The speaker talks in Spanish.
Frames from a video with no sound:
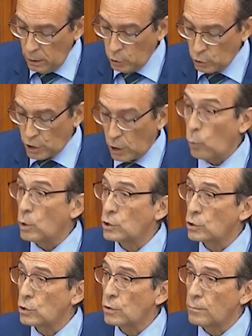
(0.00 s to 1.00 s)
los
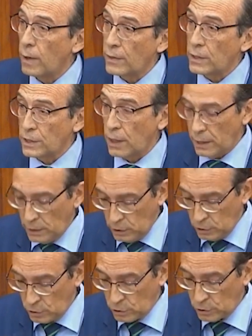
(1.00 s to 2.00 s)
secuestros de madres a
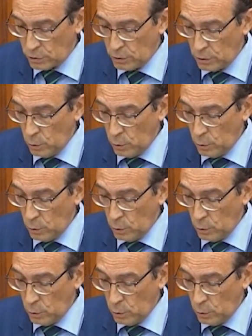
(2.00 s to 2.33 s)
niños,